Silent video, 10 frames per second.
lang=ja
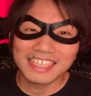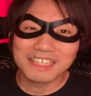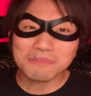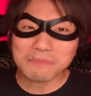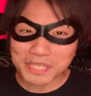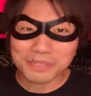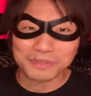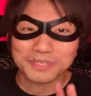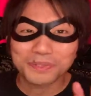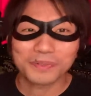まあ、
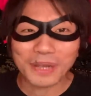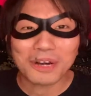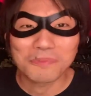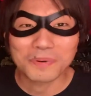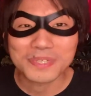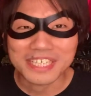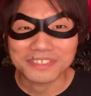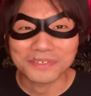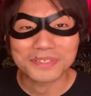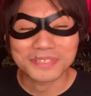ビートルズと
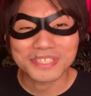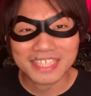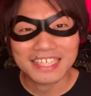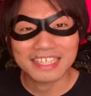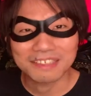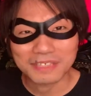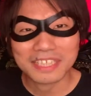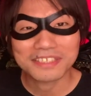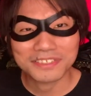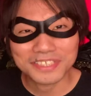ハロープロジェクト、そして
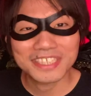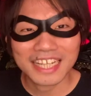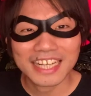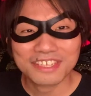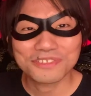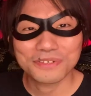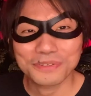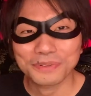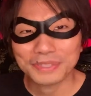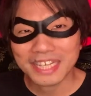私の好きな歌手という
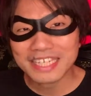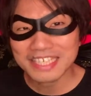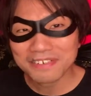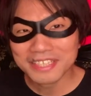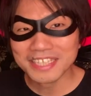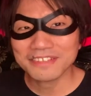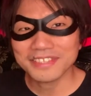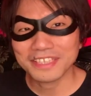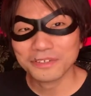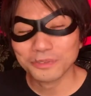のを照らし合わせていく
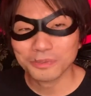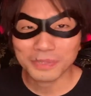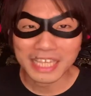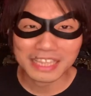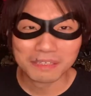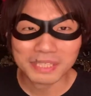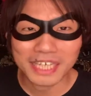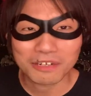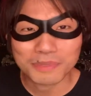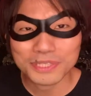なんてこともやってみ
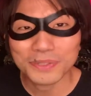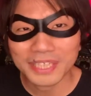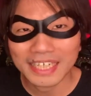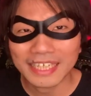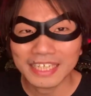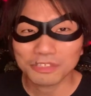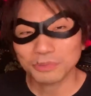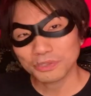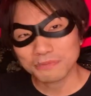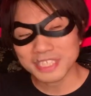たら面白いのかななんて
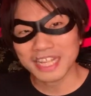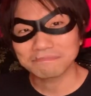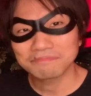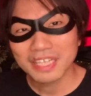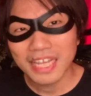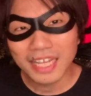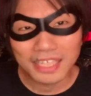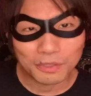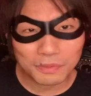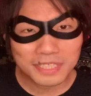思っておりました。
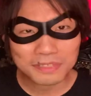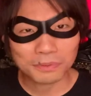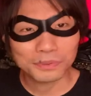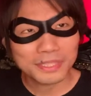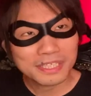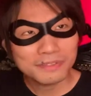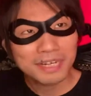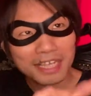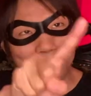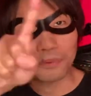で、本日はこの
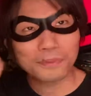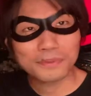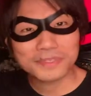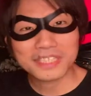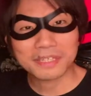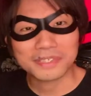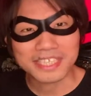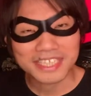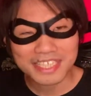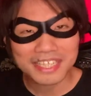リングライトを購入したので
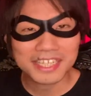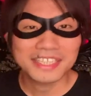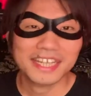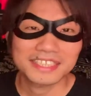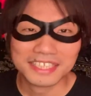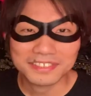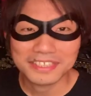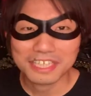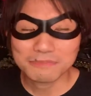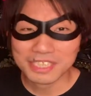実験的な撮影
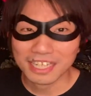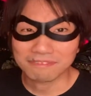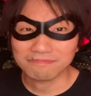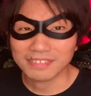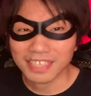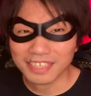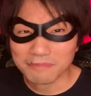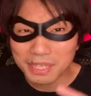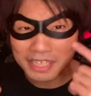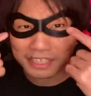になりました。で、
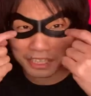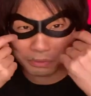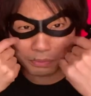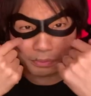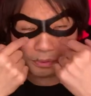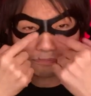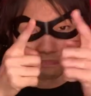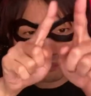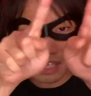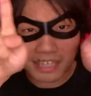メガネだとこの
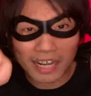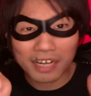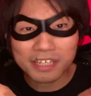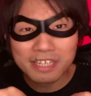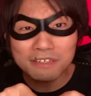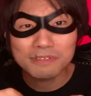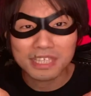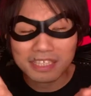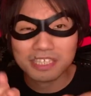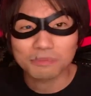リングに
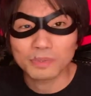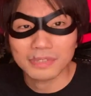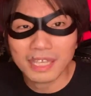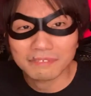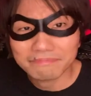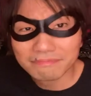なっちゃうもんで、